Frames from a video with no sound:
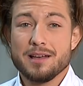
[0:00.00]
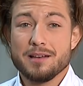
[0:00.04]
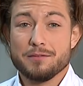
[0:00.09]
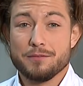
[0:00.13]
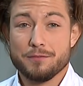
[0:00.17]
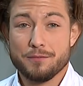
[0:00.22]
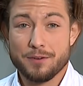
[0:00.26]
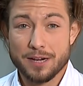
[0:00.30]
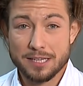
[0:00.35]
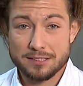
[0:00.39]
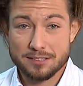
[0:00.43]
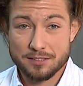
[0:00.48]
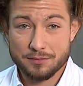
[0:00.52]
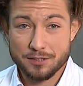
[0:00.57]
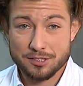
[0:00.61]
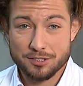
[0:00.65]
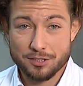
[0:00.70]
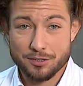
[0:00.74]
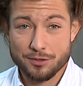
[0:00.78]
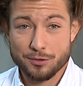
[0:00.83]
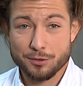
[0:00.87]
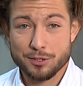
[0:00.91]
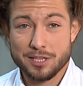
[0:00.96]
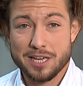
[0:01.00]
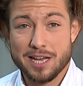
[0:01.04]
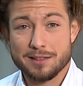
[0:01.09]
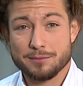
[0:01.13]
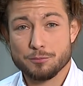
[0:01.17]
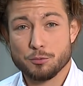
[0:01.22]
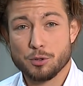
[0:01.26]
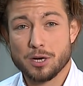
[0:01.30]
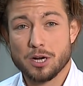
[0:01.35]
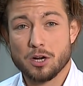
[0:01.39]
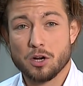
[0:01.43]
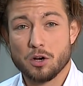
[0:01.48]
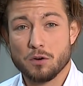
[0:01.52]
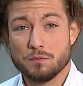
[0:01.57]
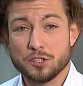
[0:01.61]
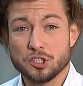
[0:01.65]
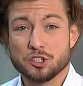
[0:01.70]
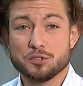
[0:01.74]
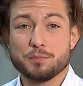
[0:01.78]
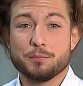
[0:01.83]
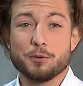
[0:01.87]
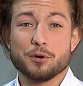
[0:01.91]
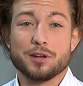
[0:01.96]
W walce wieczoru Jan
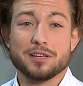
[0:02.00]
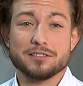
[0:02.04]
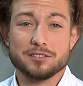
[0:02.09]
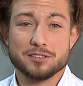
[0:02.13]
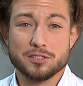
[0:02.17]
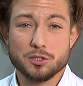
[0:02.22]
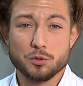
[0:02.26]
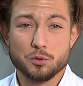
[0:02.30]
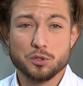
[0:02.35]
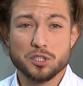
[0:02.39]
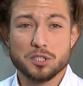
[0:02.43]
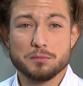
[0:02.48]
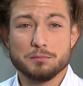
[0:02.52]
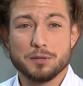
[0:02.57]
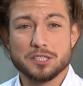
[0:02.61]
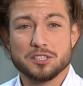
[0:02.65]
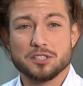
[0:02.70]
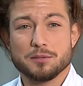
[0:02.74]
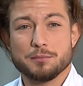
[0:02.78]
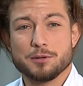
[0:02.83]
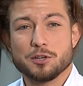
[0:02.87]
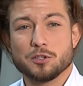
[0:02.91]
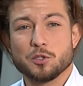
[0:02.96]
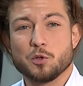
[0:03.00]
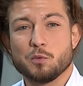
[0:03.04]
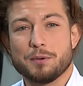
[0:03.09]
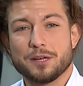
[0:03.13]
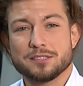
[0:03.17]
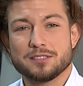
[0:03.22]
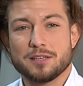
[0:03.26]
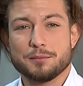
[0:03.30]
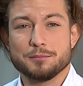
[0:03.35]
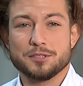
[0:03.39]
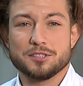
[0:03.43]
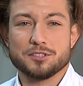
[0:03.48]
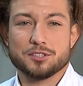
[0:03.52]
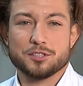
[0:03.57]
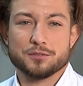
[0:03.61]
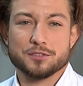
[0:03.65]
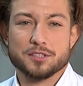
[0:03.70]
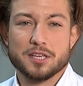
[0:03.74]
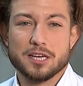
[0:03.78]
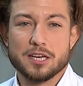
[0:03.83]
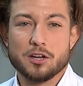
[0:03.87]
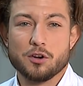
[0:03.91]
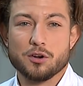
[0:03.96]
Błachowicz po raz drugi będzie bronił pasa
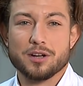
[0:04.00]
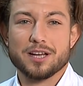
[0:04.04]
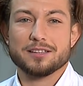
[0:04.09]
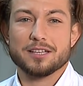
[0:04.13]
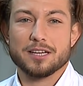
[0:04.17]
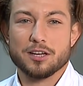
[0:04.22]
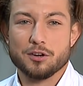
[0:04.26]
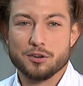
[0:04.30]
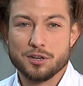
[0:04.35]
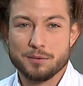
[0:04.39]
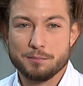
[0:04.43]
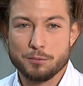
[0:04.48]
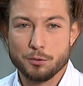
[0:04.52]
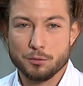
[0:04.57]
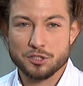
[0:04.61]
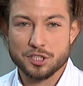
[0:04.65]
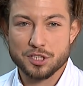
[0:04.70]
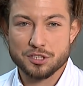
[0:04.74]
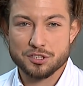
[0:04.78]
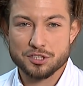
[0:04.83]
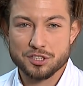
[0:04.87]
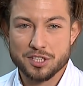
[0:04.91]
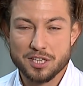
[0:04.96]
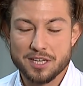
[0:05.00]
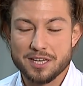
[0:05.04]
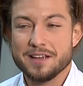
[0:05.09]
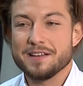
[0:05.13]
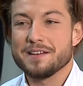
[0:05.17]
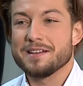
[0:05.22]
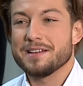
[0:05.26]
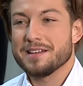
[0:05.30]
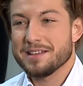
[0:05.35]
mistrzowskiego kategorii półciężkiej.